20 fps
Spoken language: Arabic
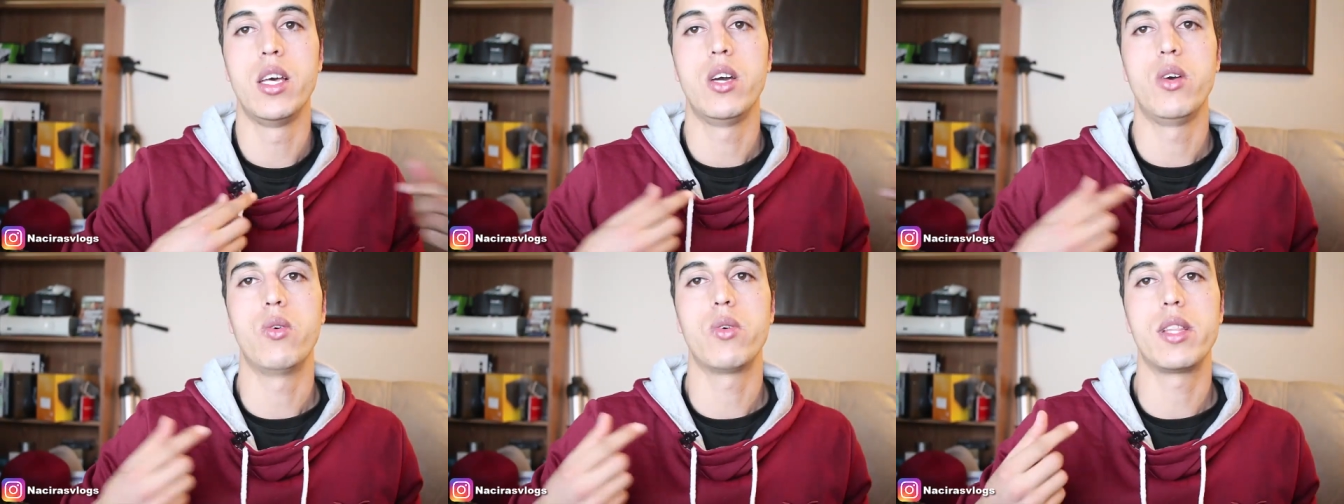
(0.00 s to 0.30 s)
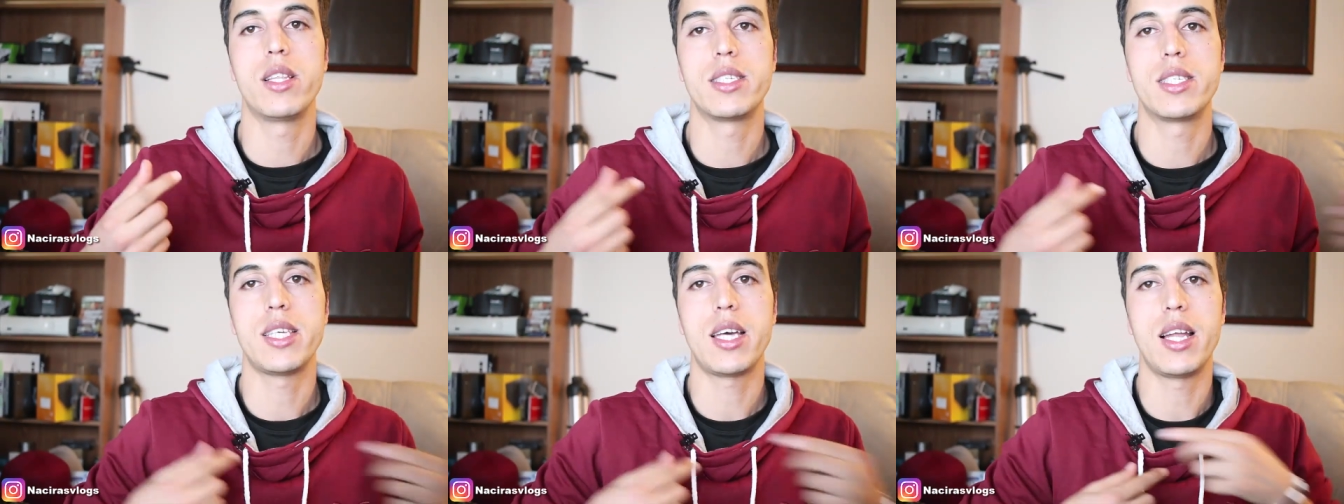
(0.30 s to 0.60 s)

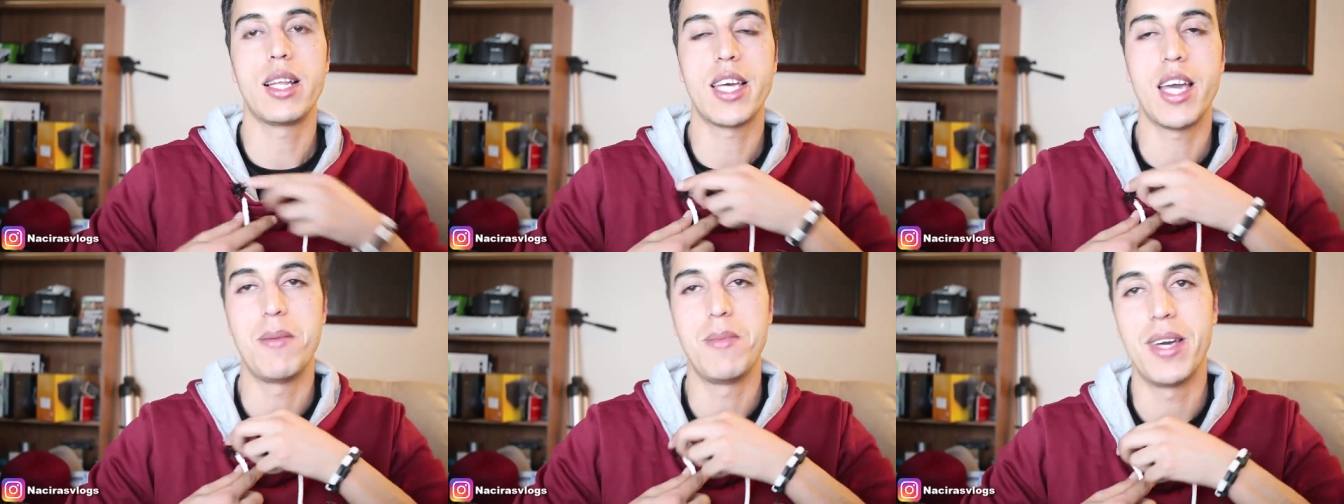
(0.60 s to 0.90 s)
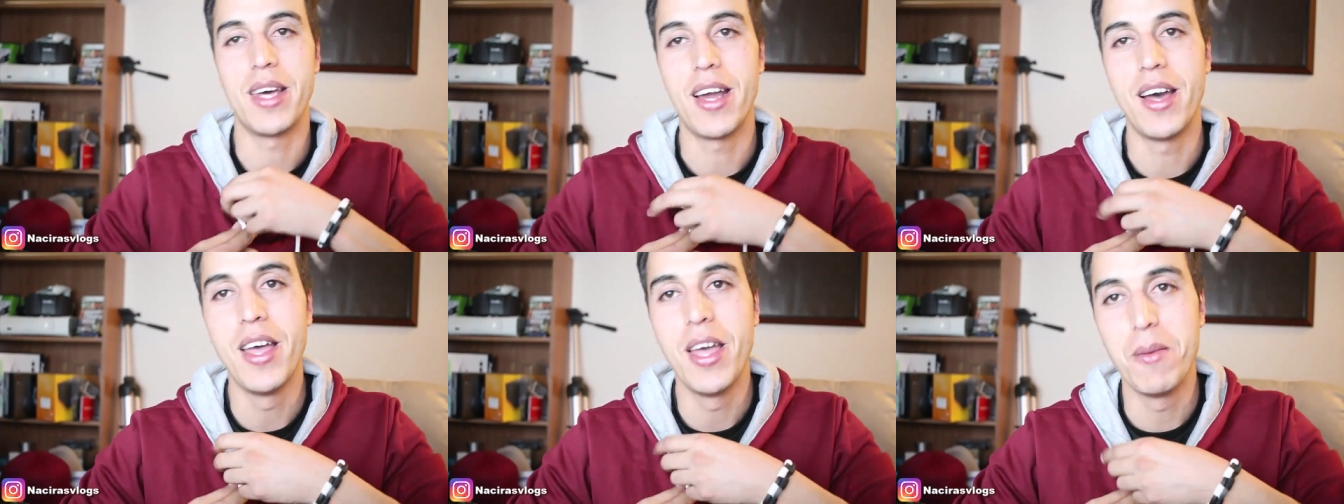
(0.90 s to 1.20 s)
وتلصق
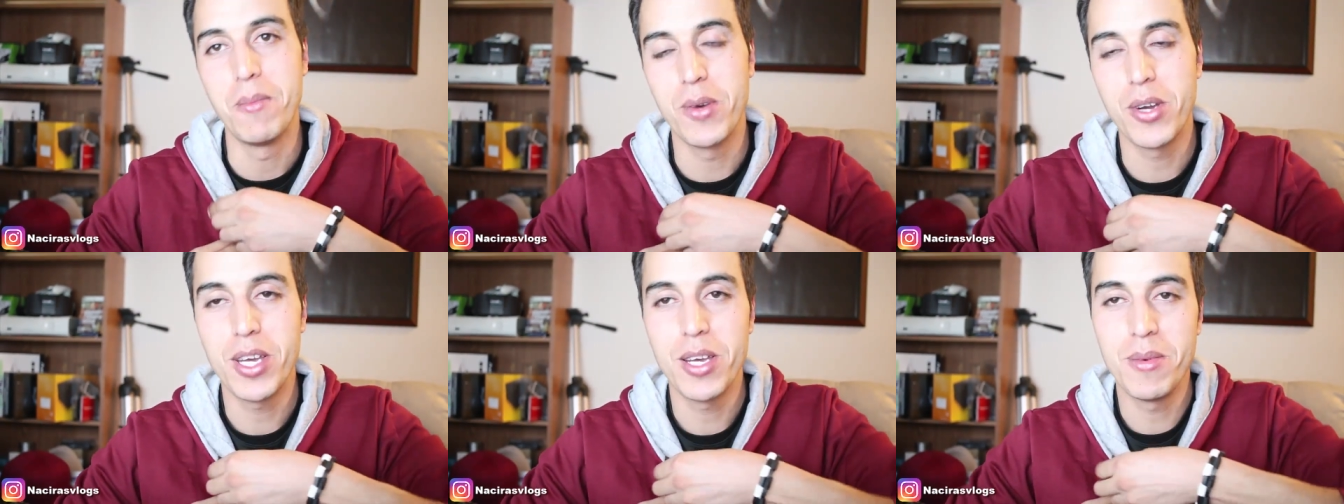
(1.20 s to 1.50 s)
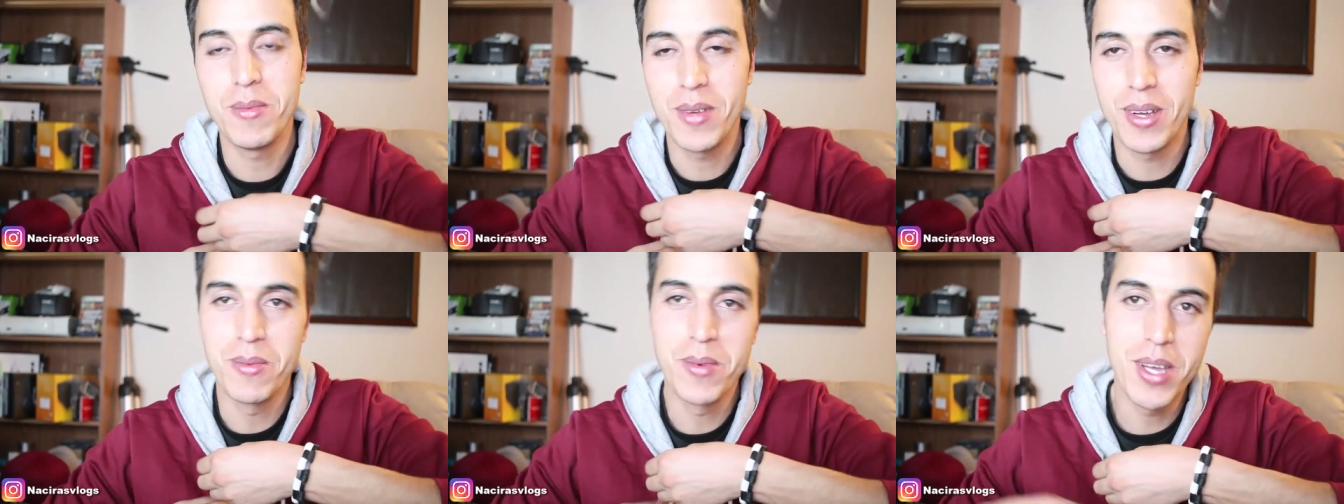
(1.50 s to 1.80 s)
الكاميرا
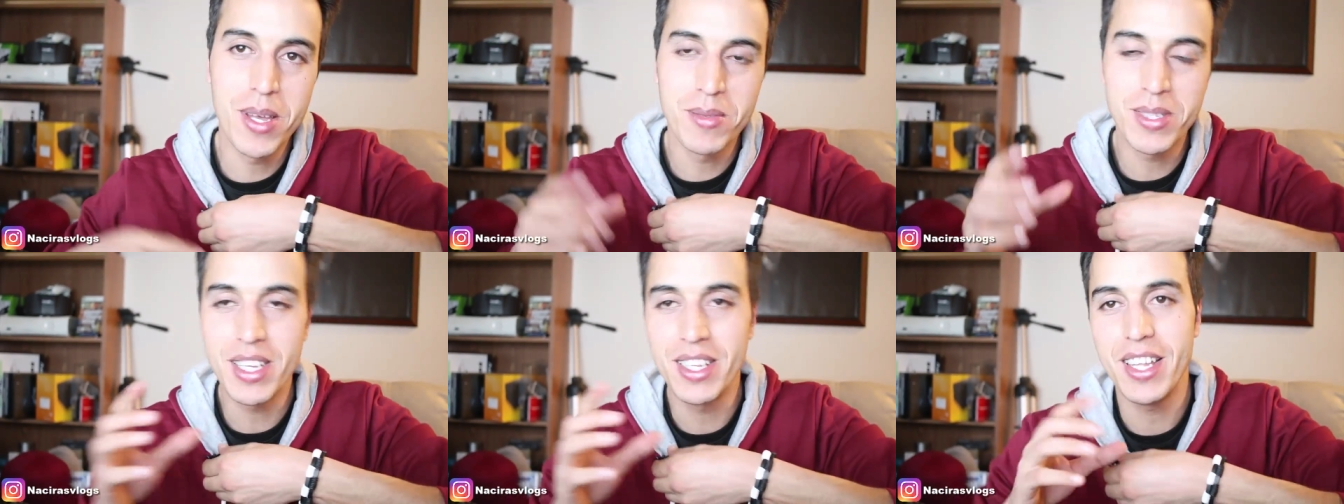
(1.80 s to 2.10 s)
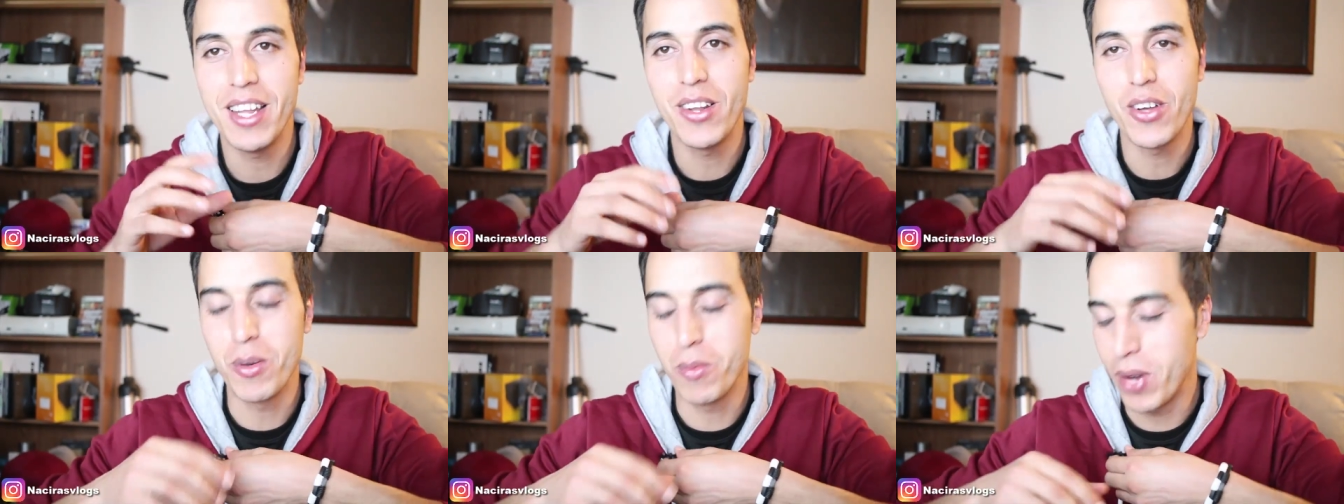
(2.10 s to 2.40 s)
ممكن المهم
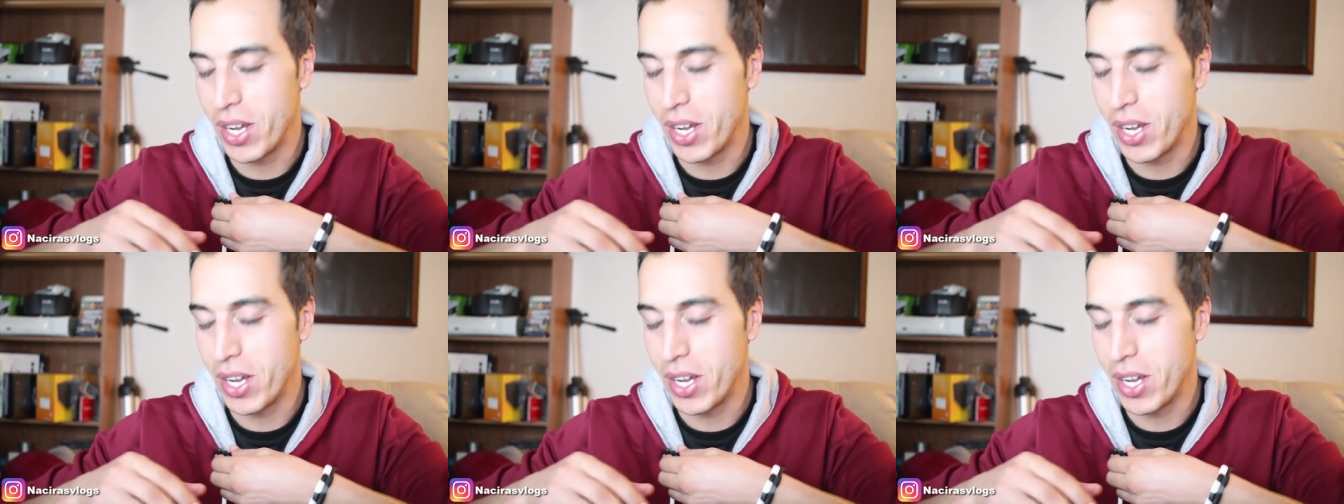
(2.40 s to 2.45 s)
تندير لكم